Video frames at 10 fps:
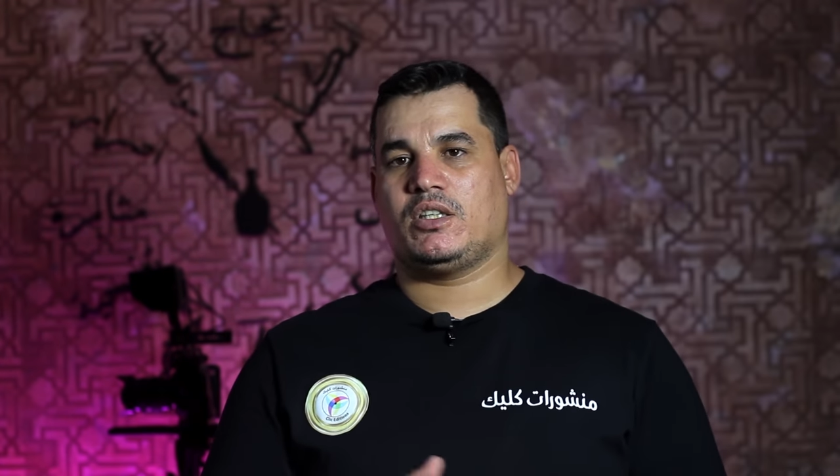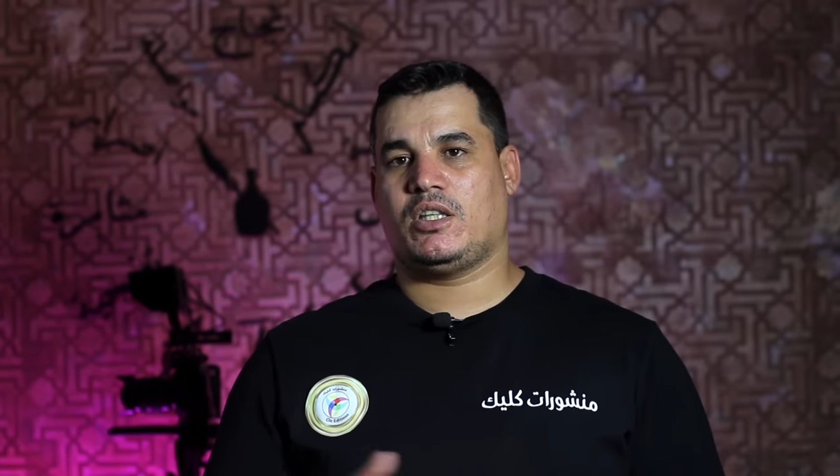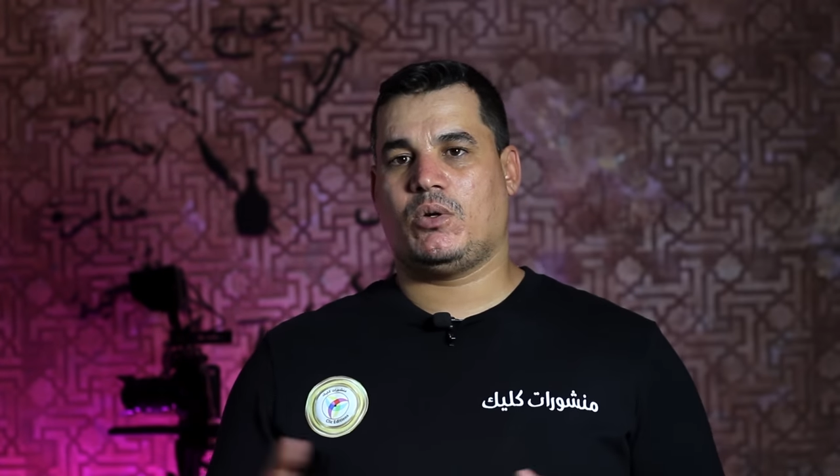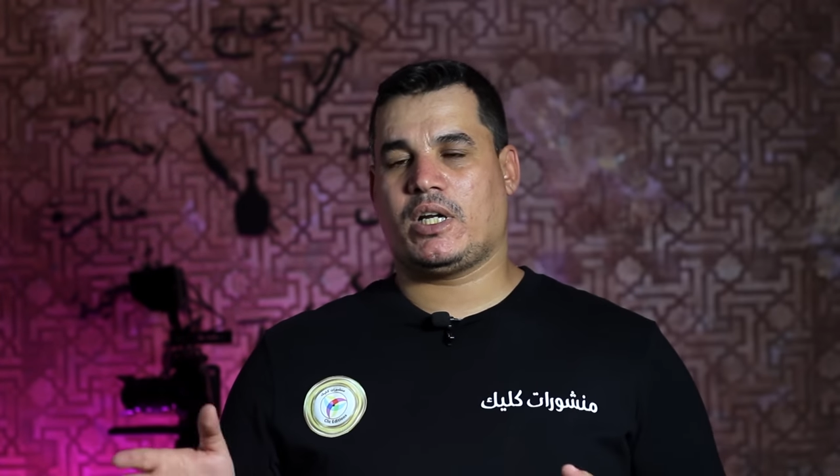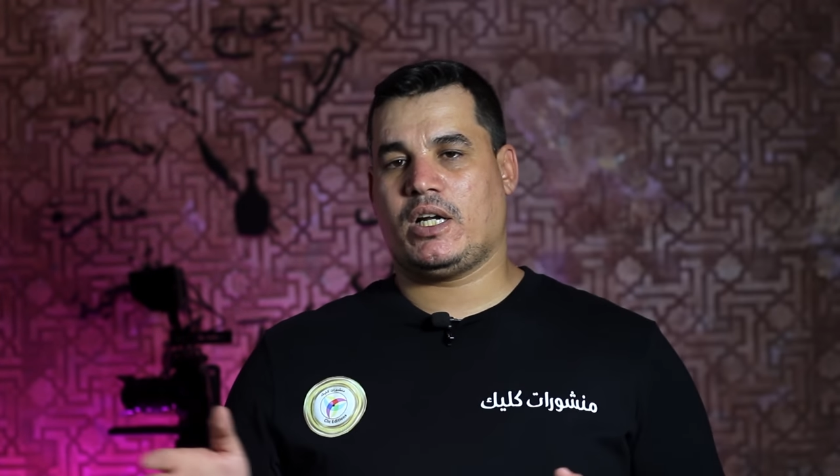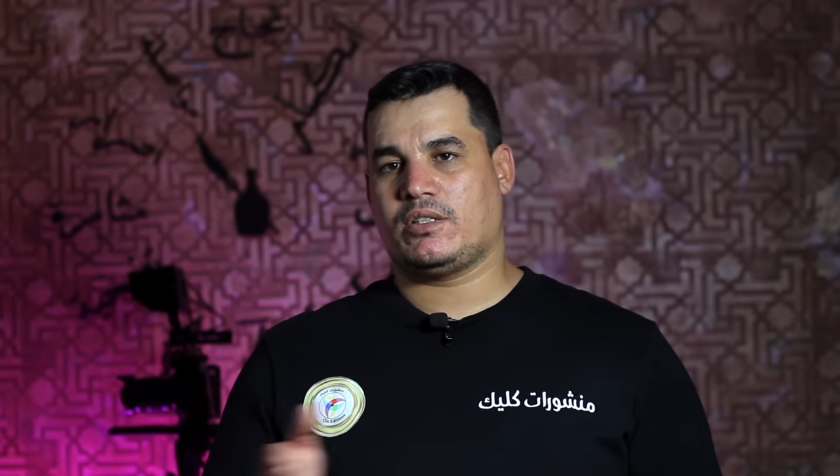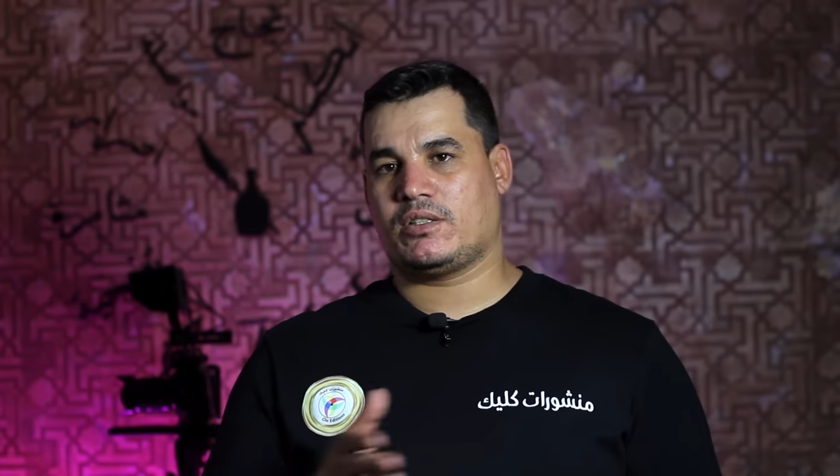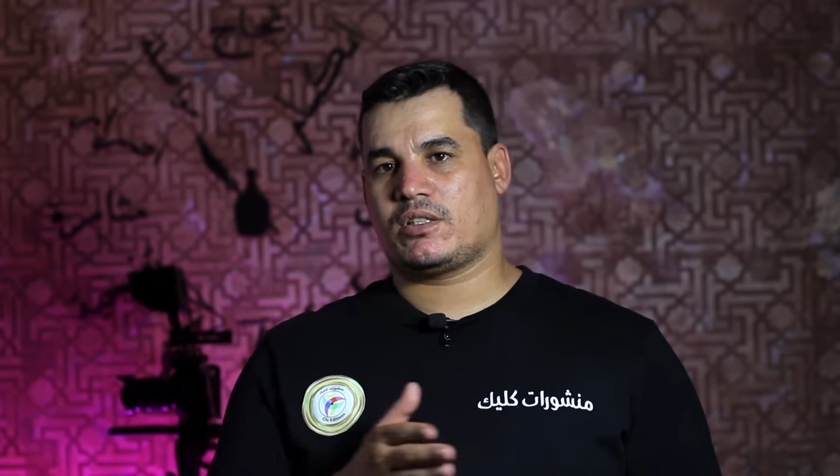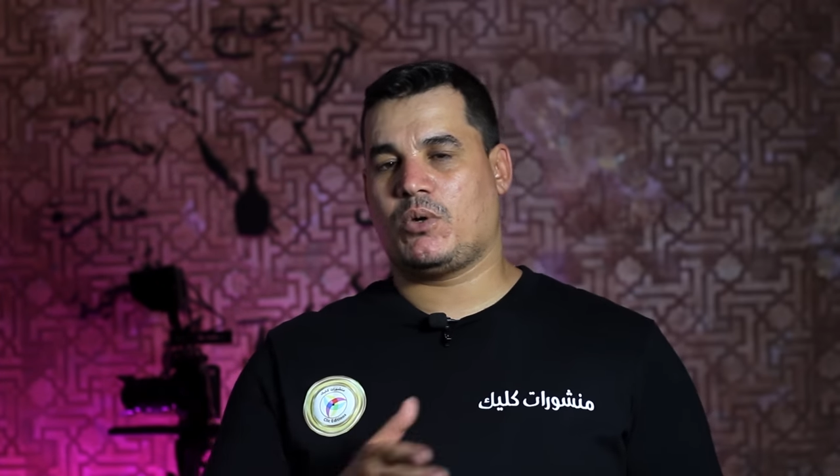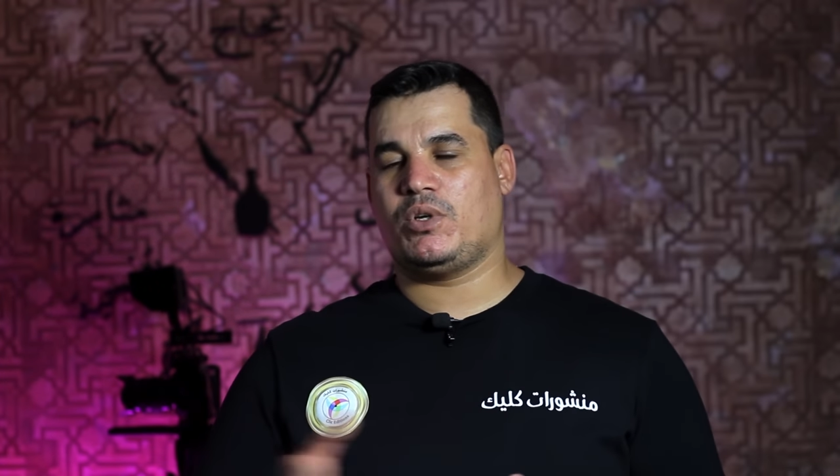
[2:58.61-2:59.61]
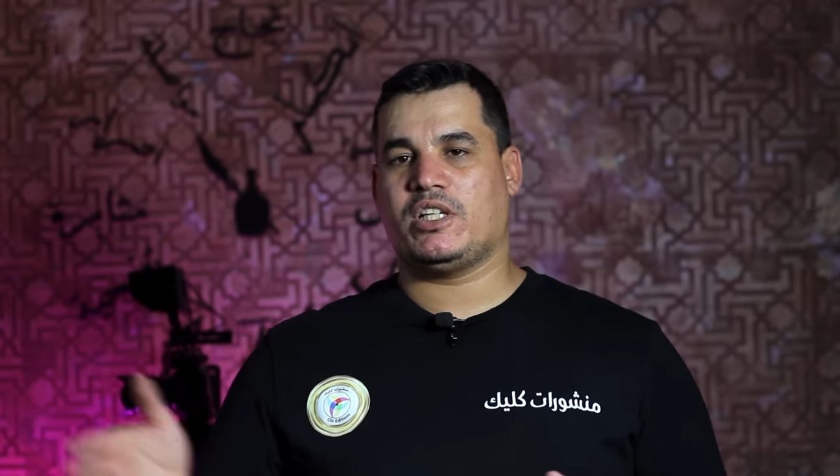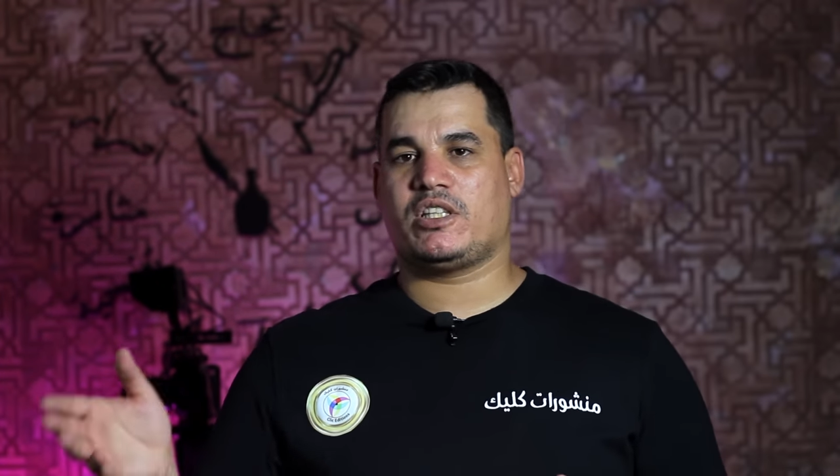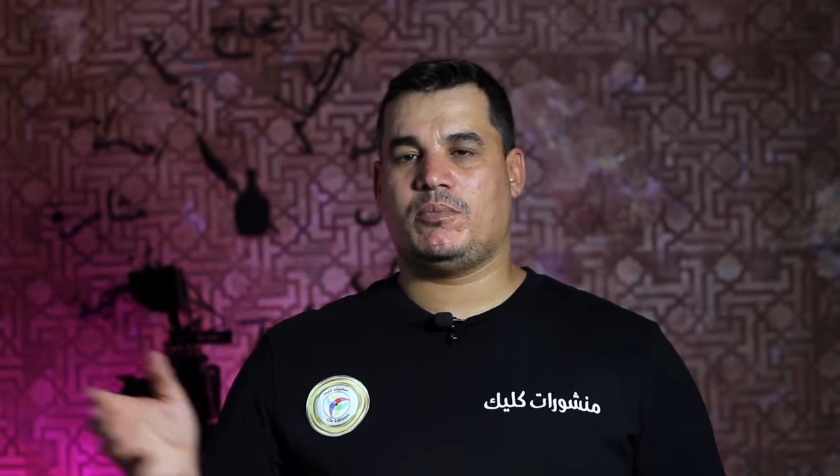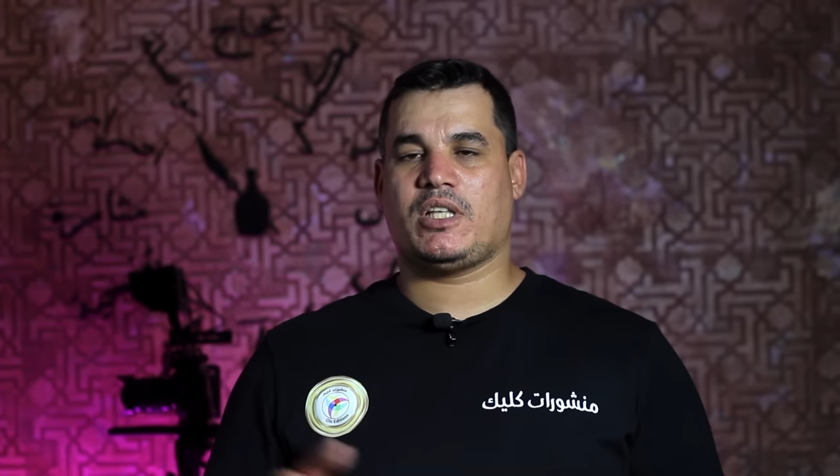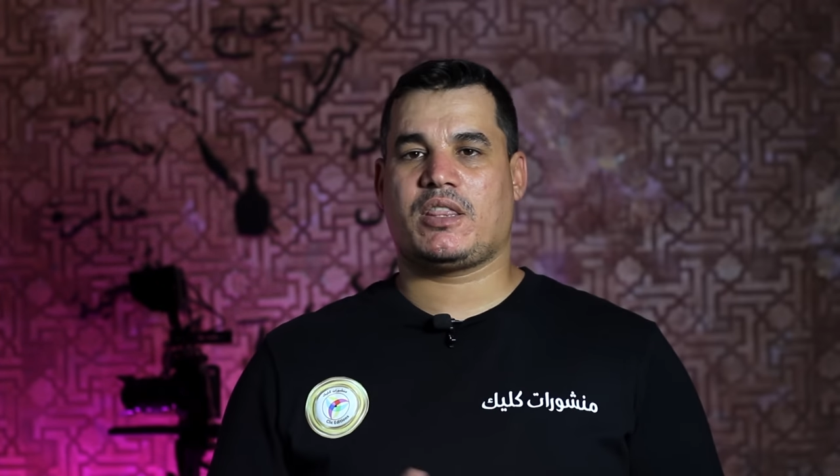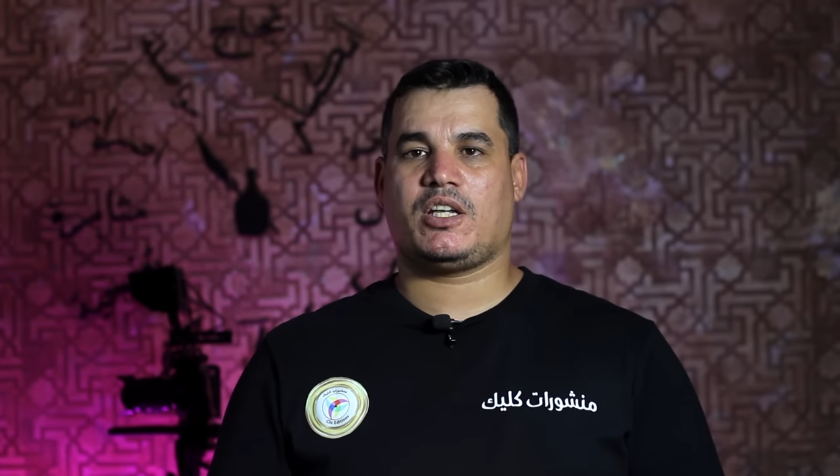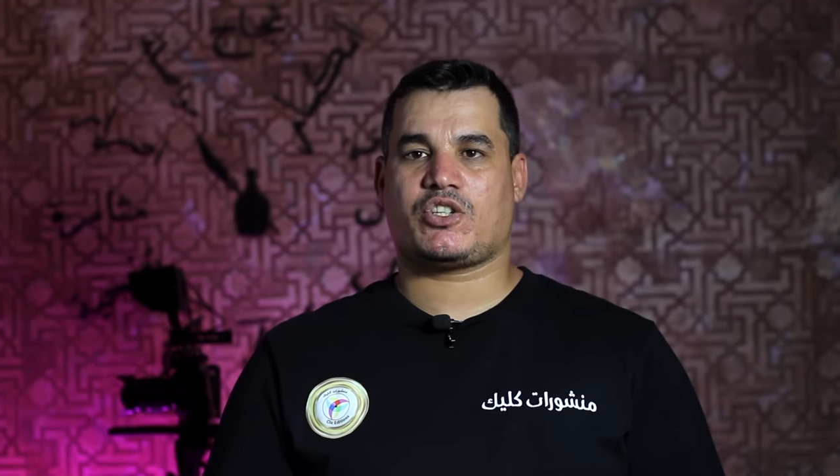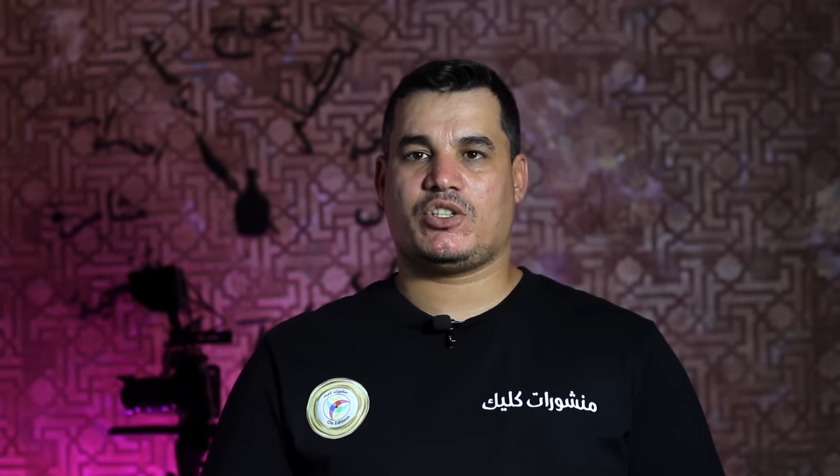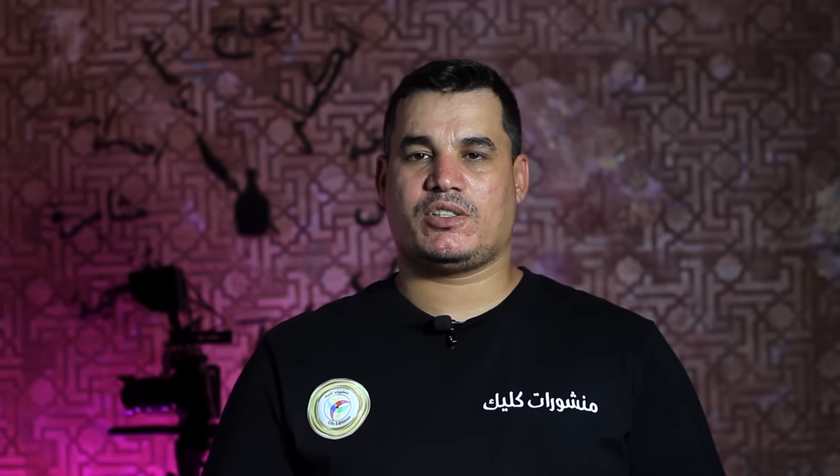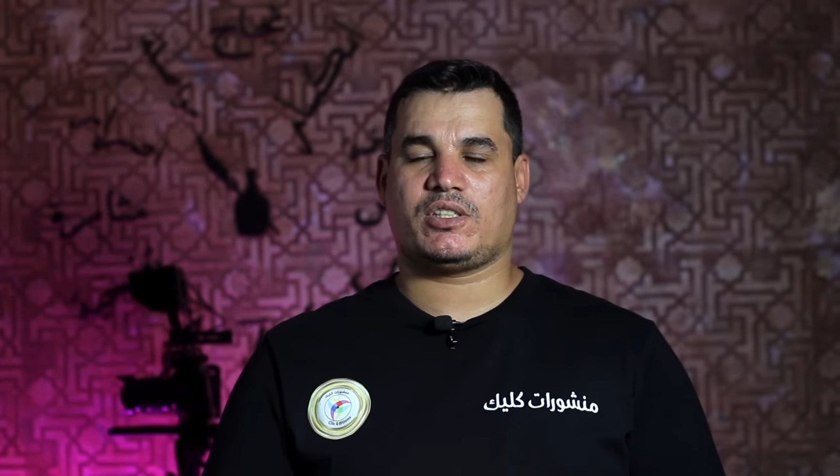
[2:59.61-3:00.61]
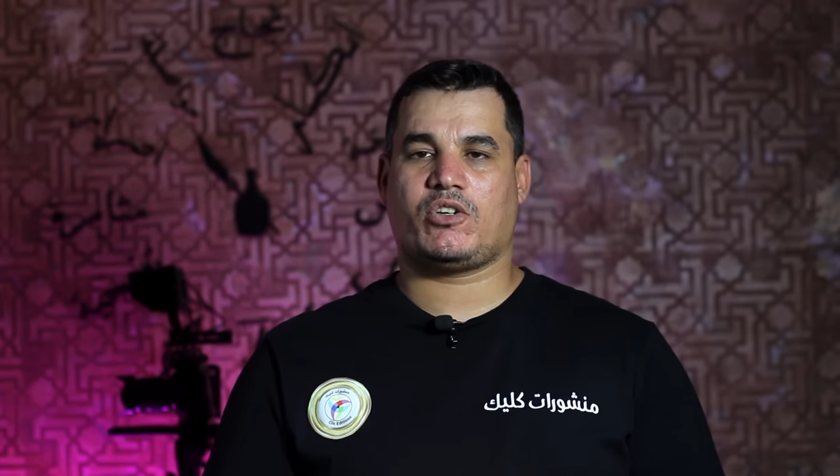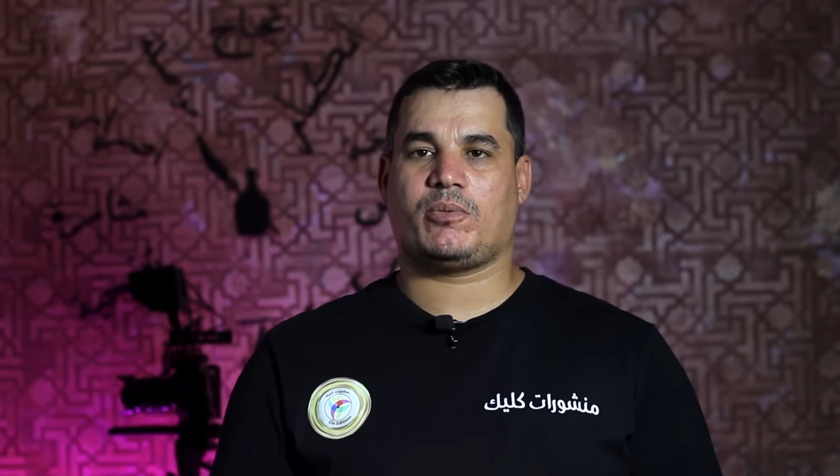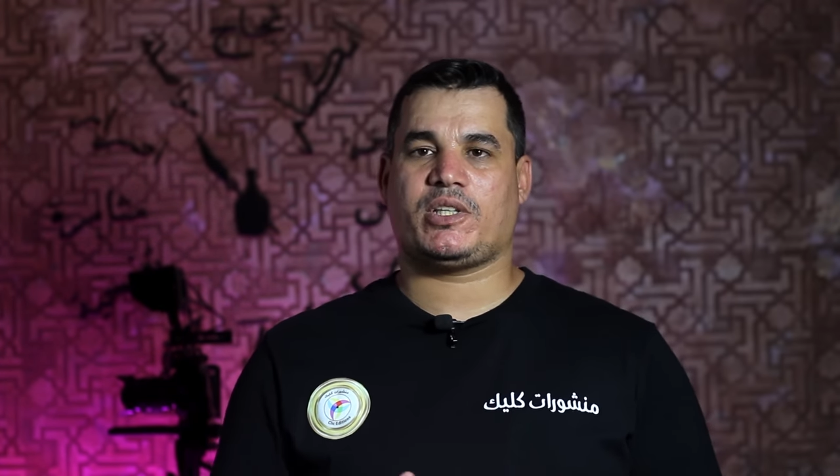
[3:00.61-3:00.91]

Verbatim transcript: دورات طويله المدى 12 حصه